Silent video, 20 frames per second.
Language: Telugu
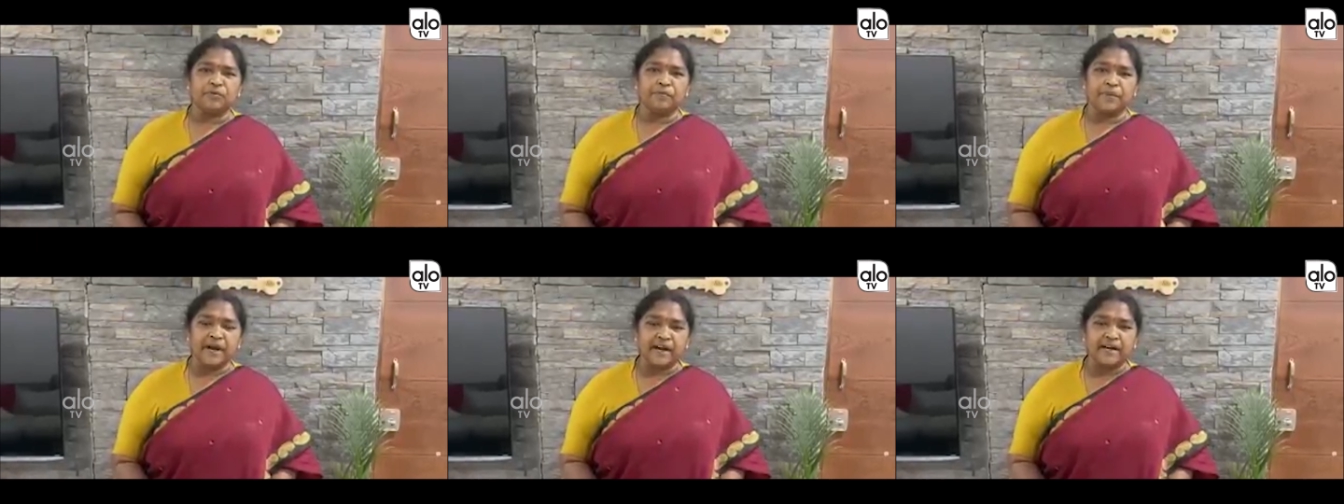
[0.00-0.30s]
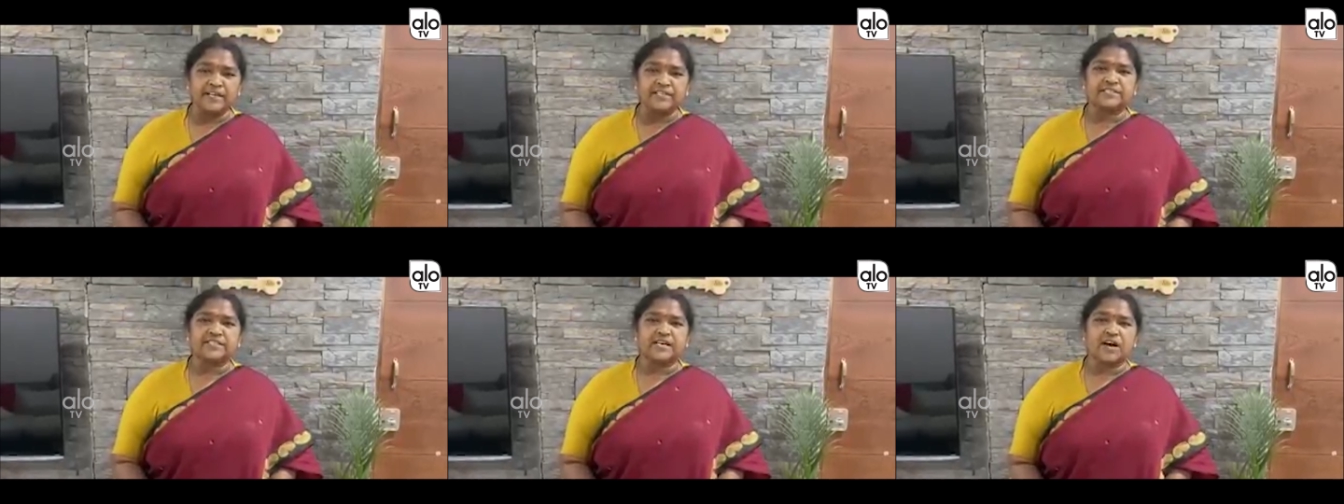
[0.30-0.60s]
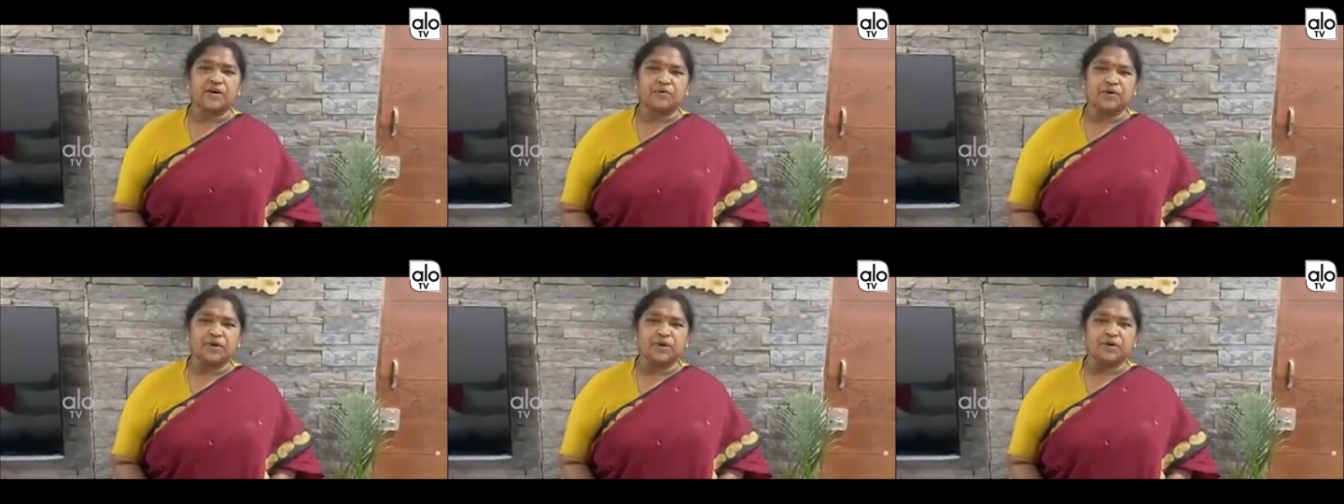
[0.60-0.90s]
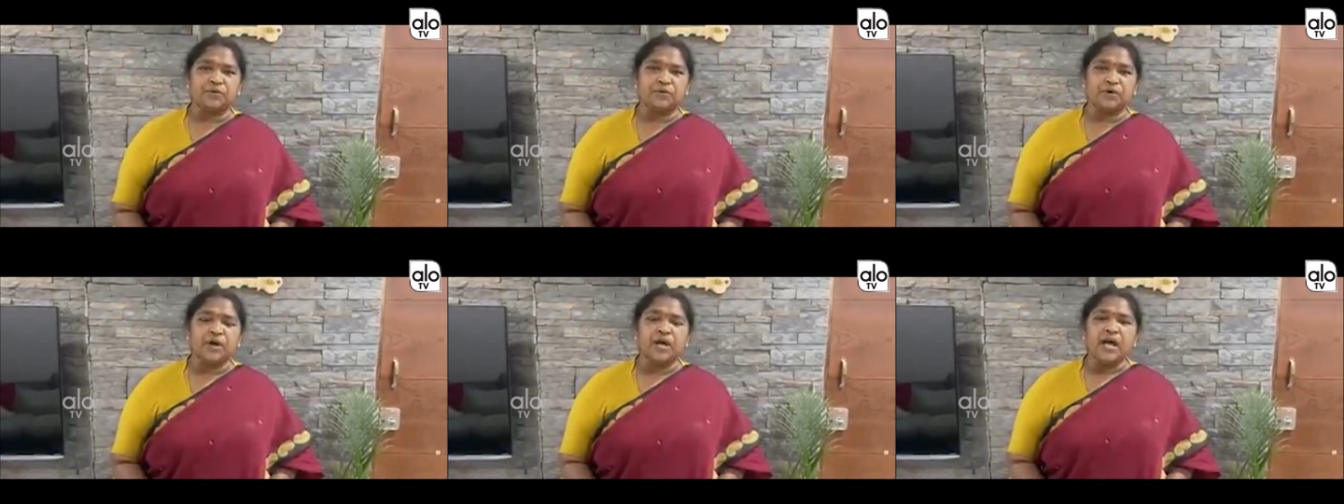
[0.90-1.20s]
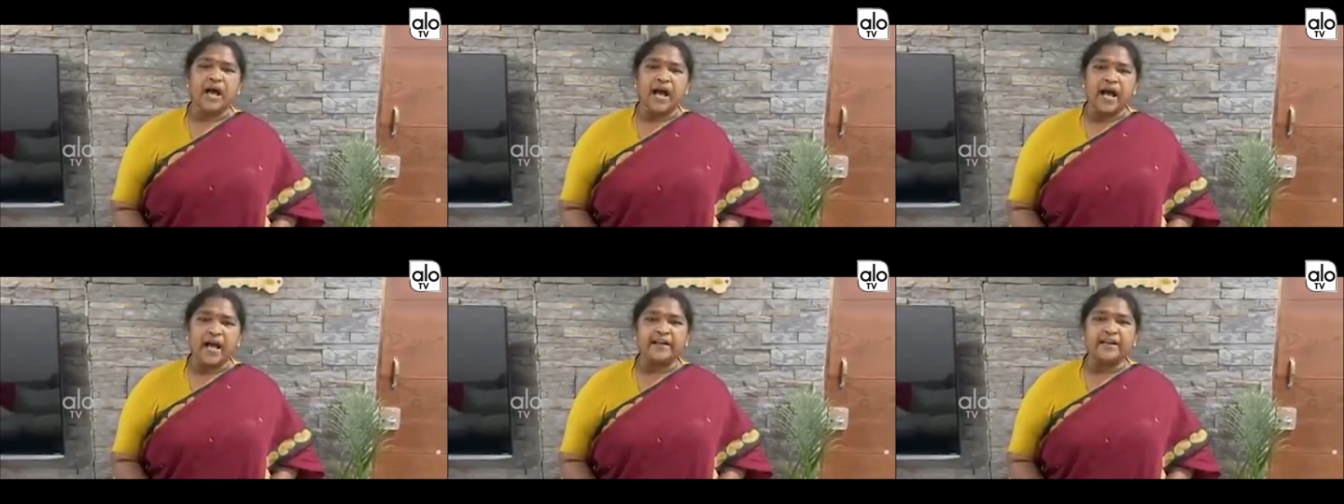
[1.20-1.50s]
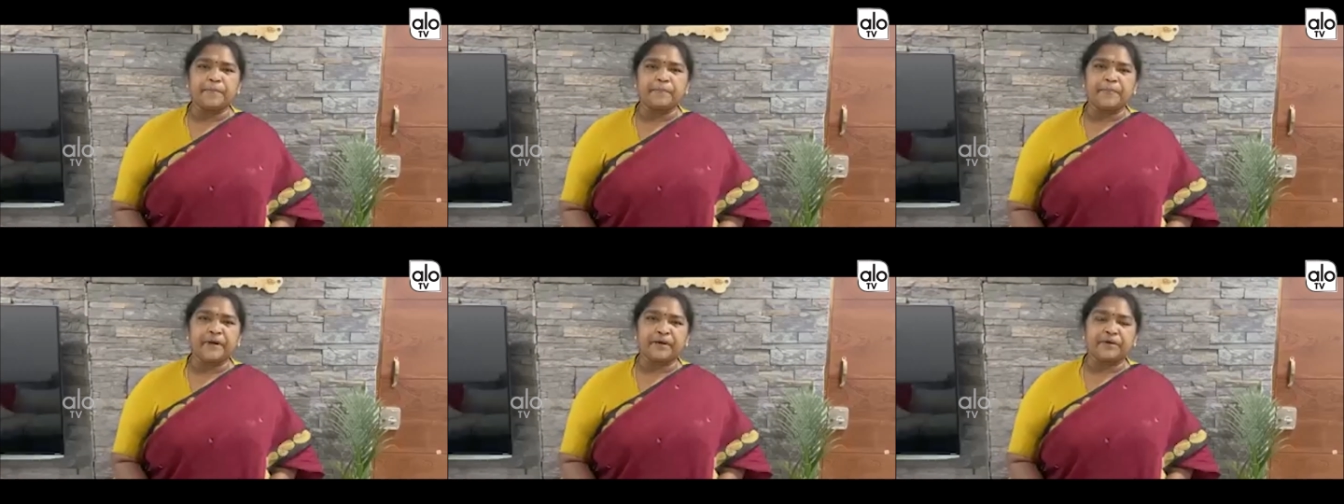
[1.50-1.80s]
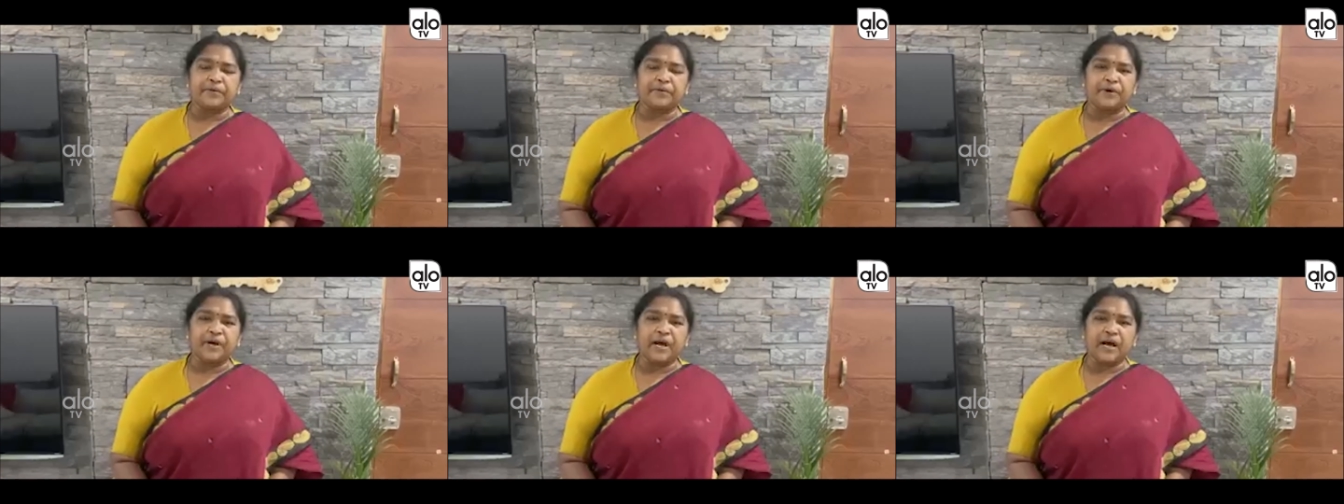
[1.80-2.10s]
మరణిస్తూ ఉన్నారు
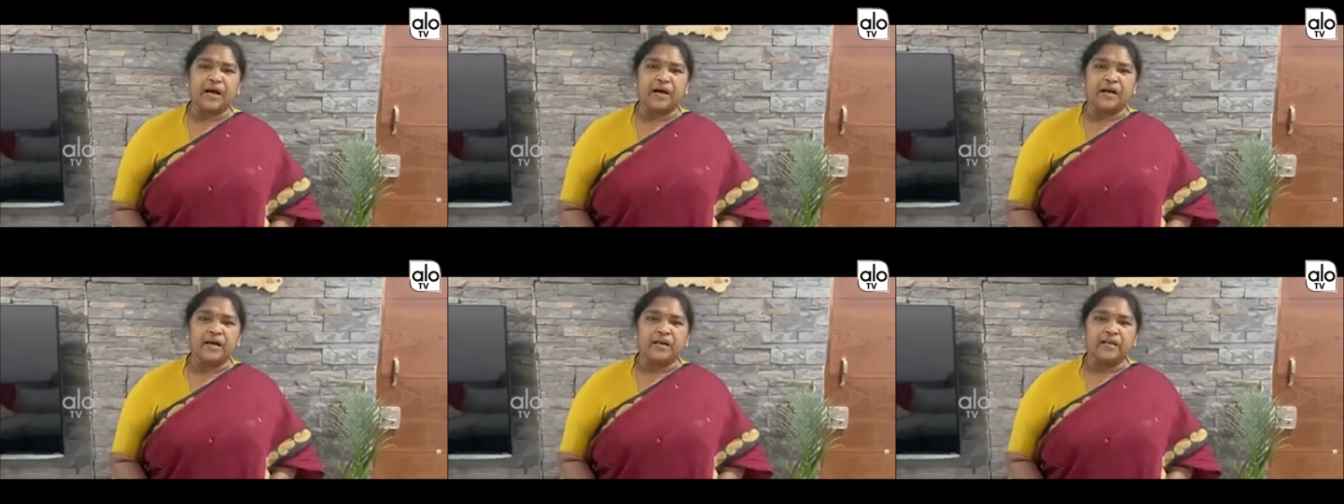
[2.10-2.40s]
అయినప్పటికీ కూడా